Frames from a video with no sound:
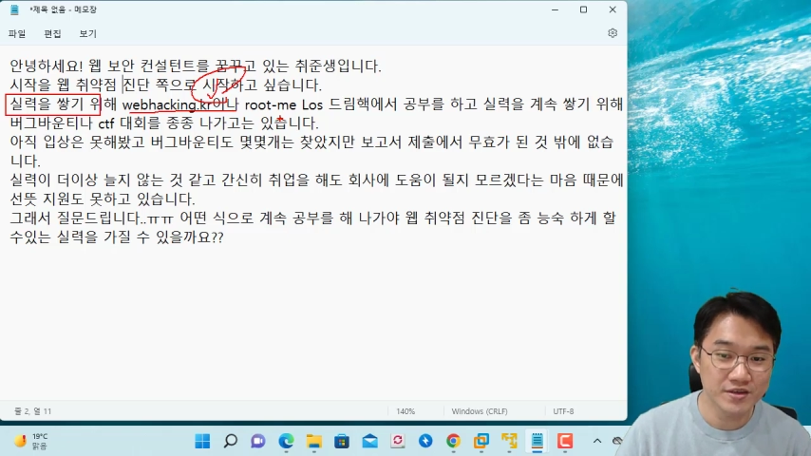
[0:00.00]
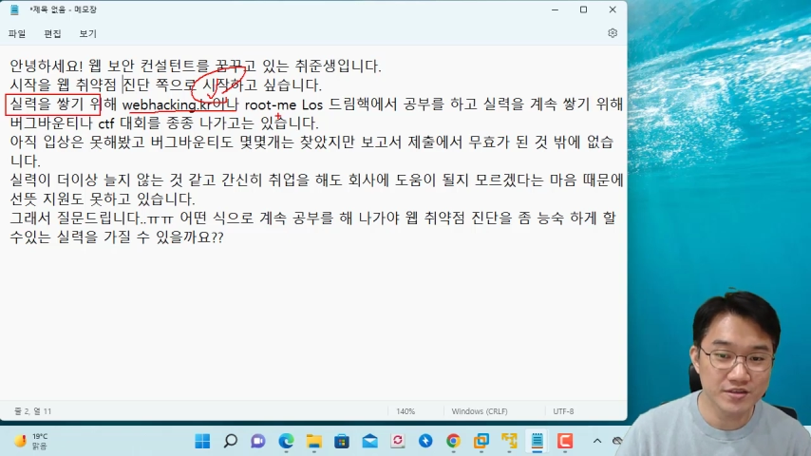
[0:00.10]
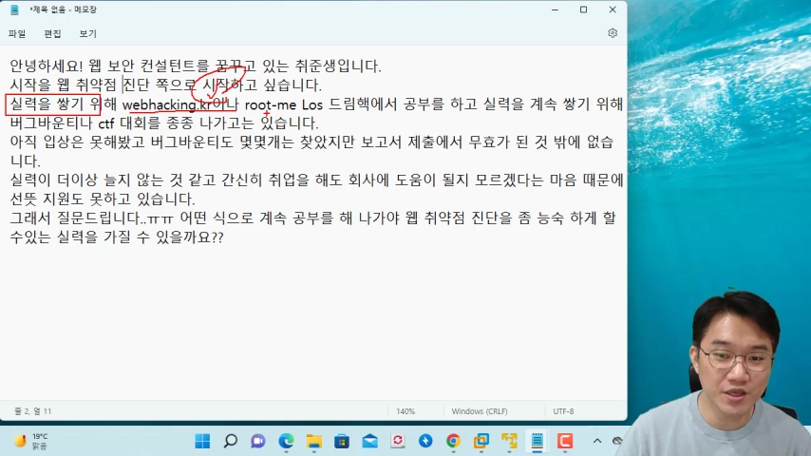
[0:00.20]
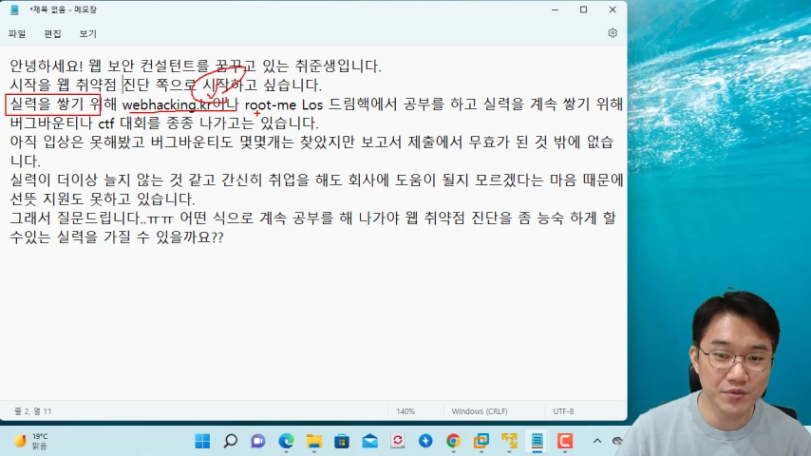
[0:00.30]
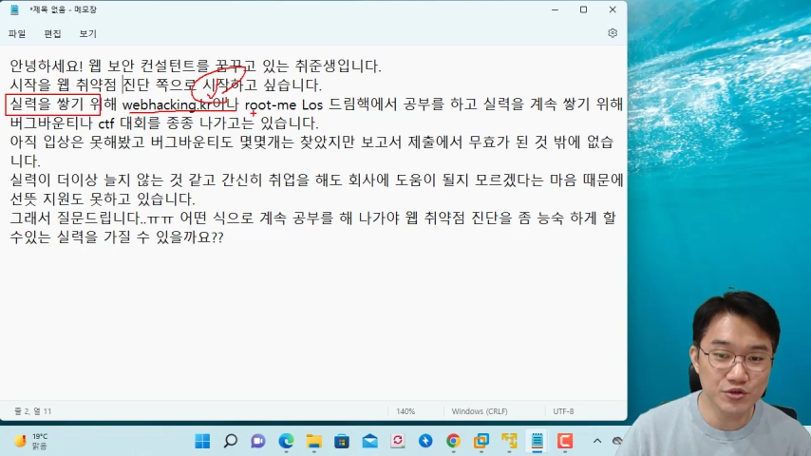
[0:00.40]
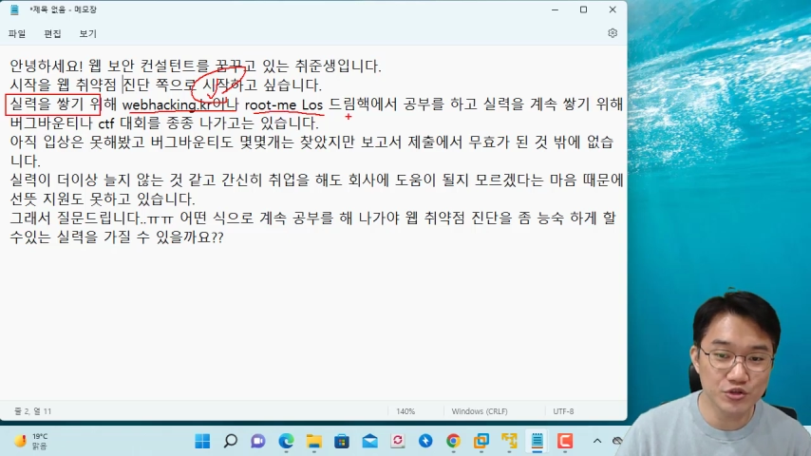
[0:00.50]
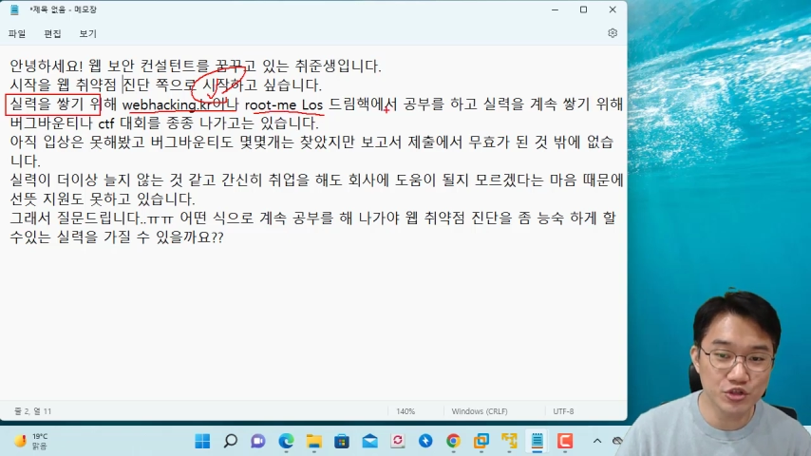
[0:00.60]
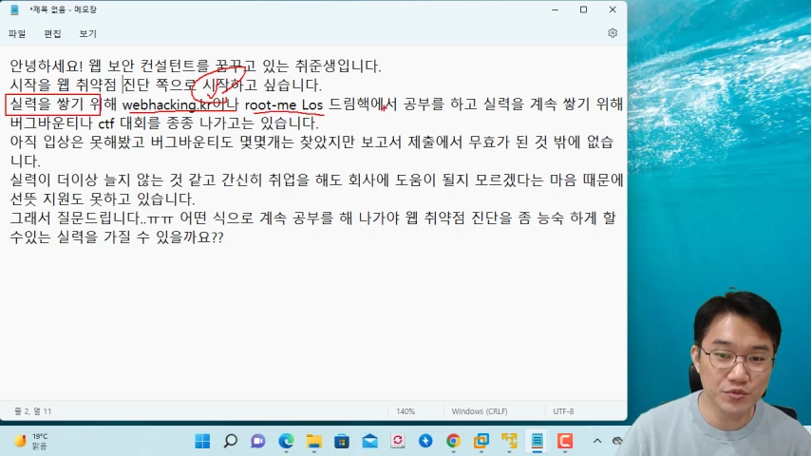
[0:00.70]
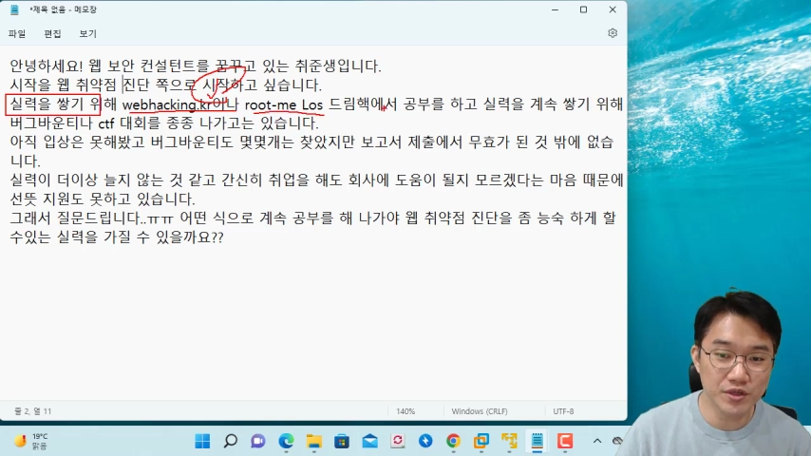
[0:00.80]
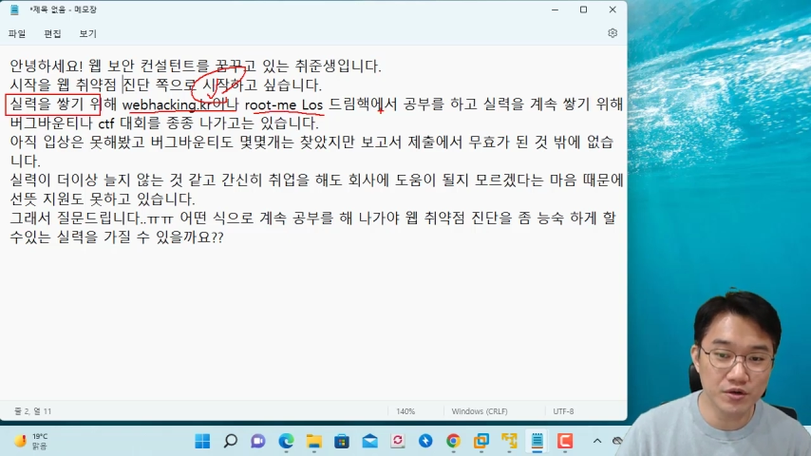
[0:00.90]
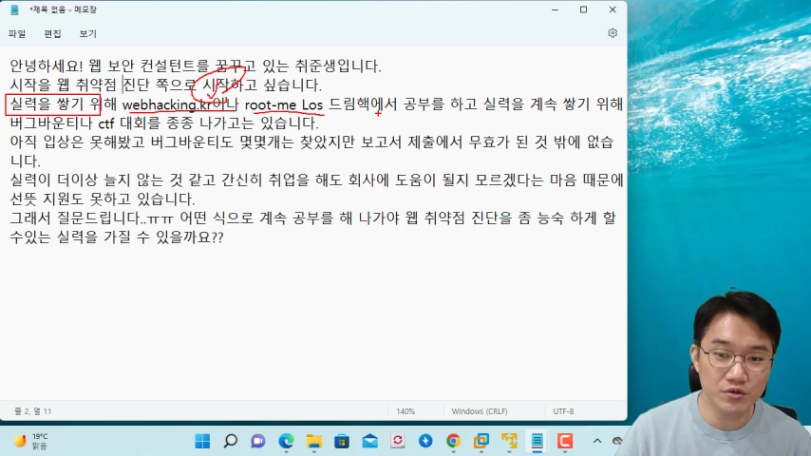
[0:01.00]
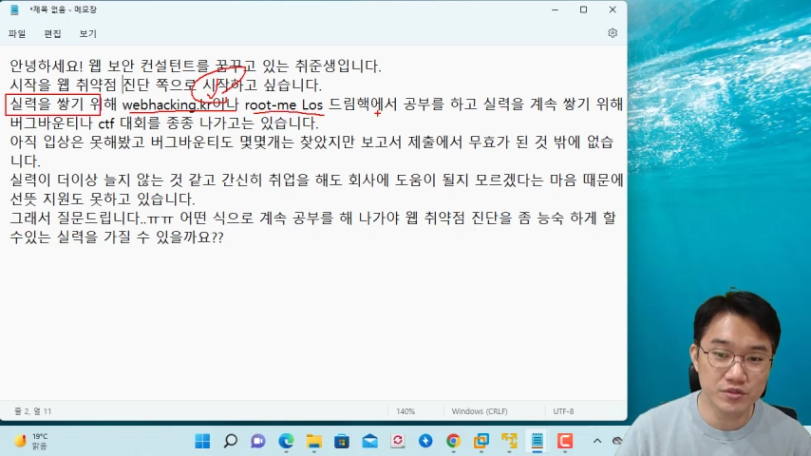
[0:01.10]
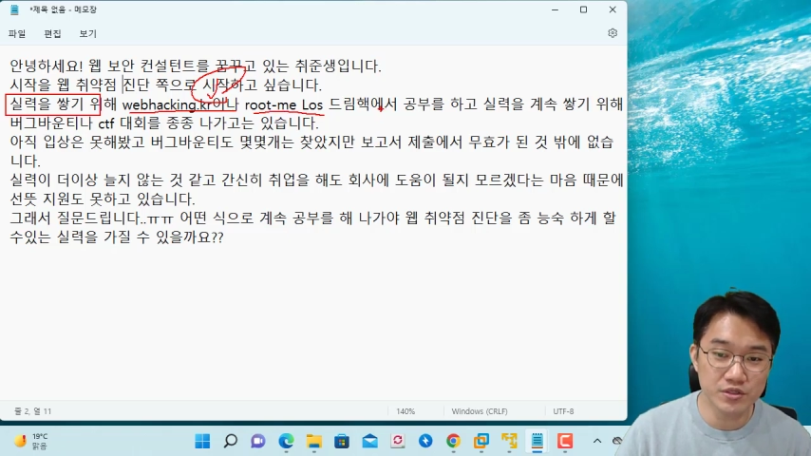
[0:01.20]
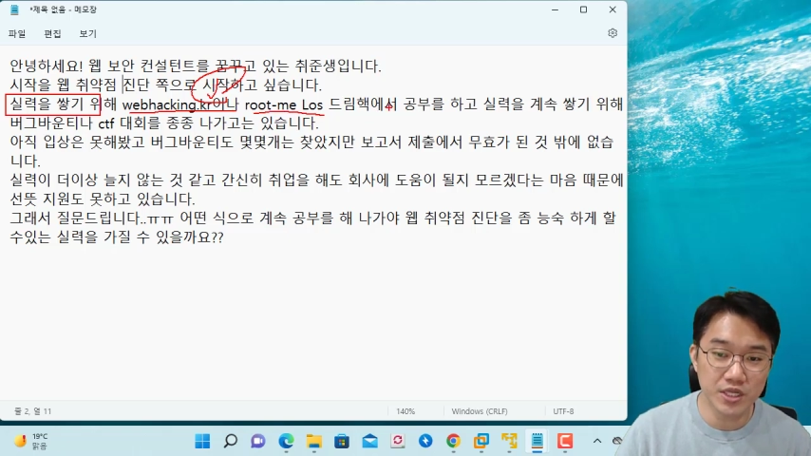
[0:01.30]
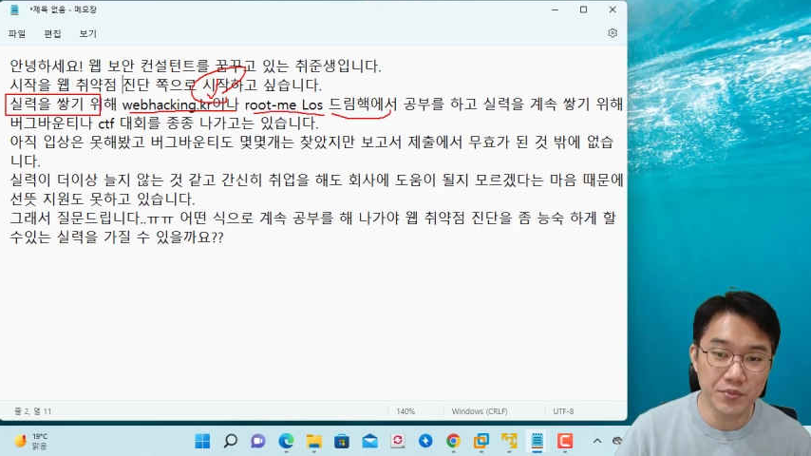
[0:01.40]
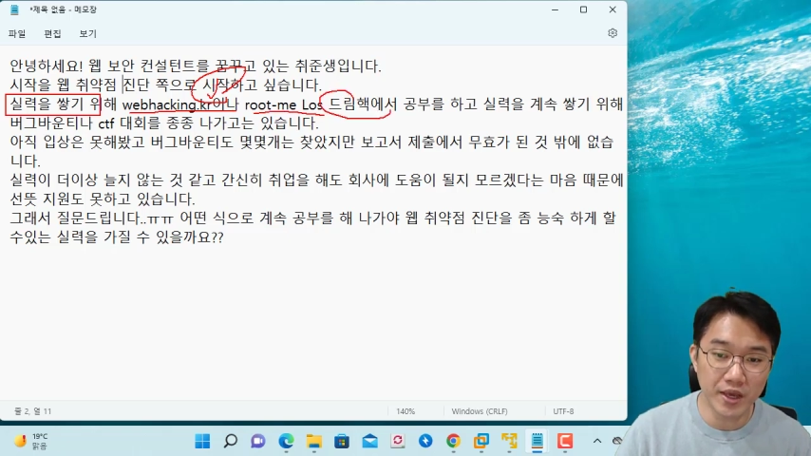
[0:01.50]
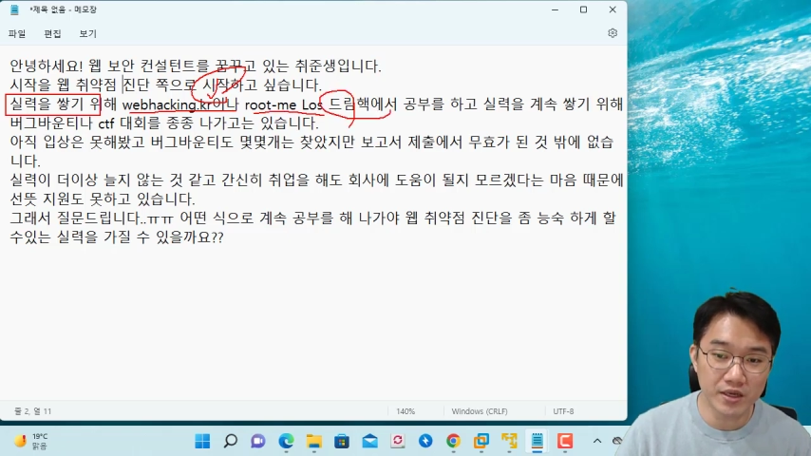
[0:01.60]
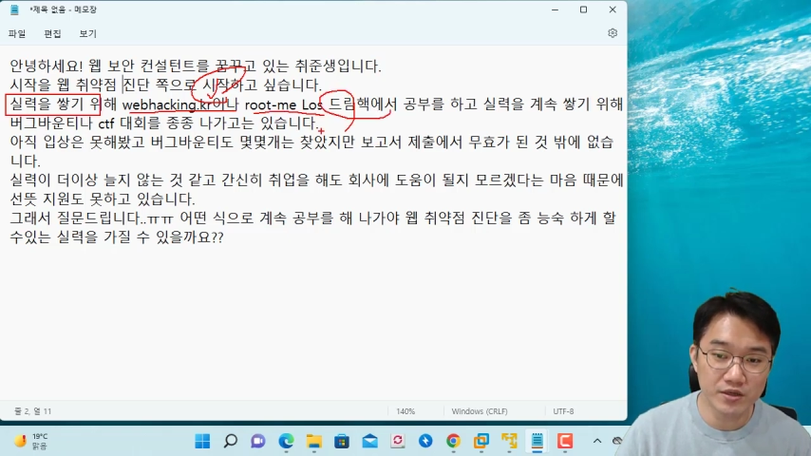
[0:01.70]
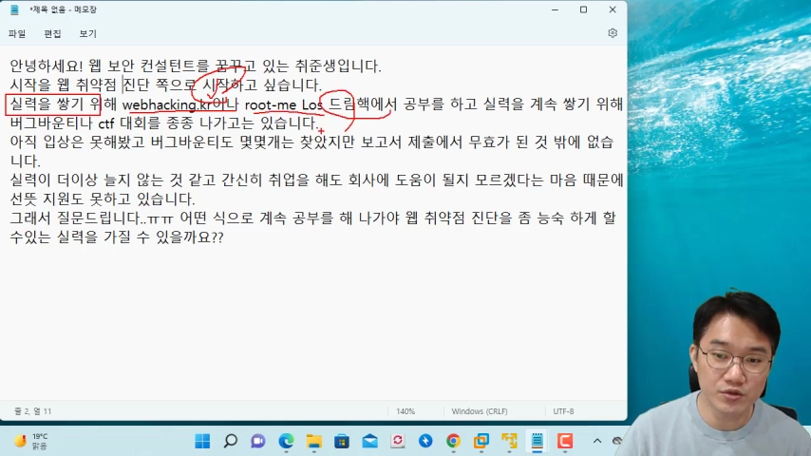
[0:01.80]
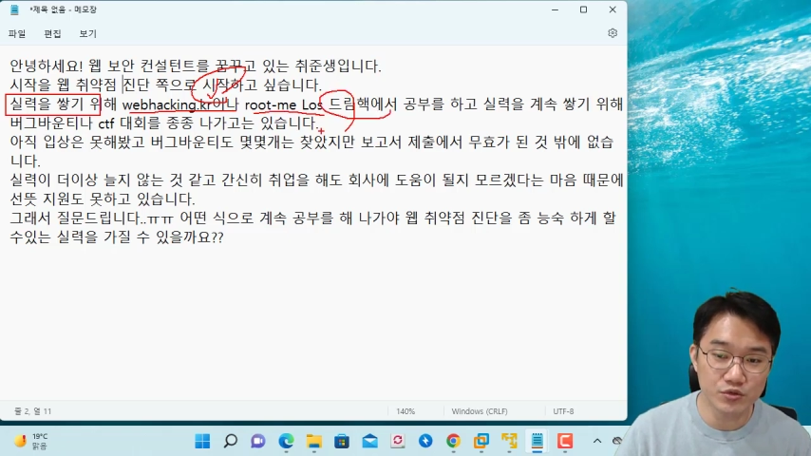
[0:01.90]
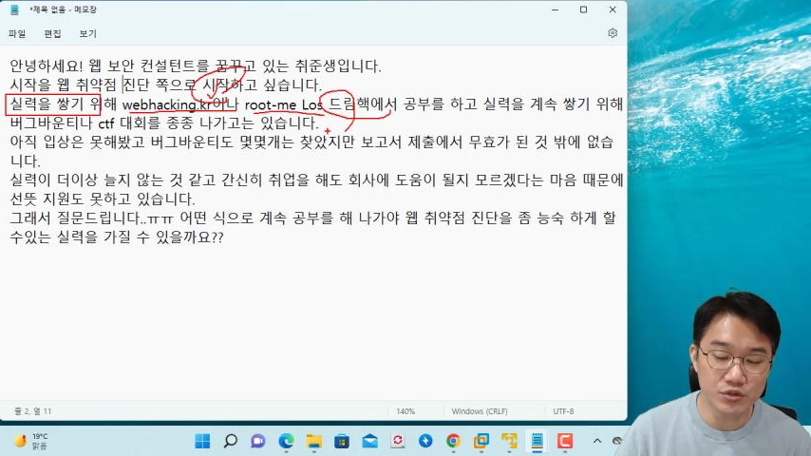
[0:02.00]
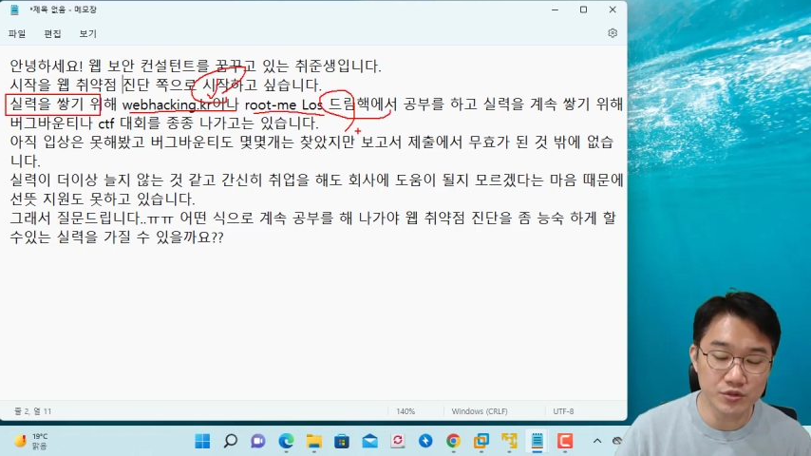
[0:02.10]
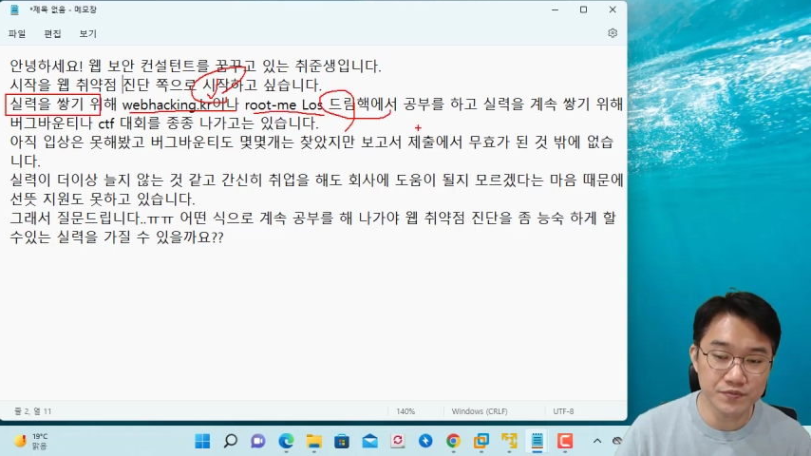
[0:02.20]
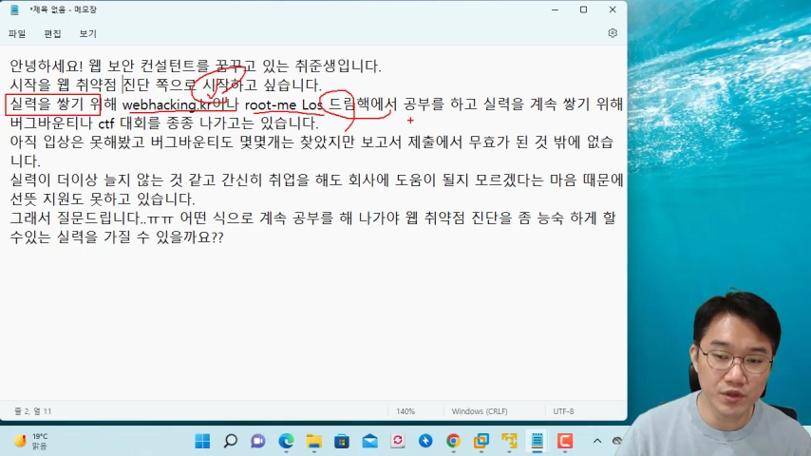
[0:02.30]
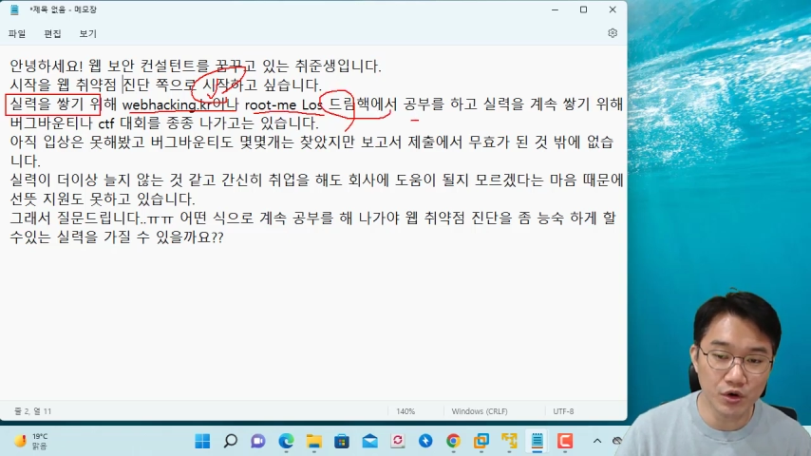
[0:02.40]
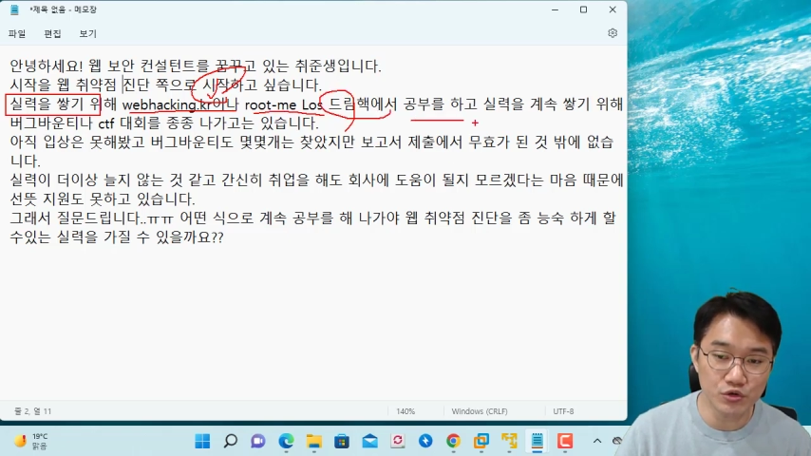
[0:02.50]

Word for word: 그 다음에 루트미 러스트리맥 요즘 어,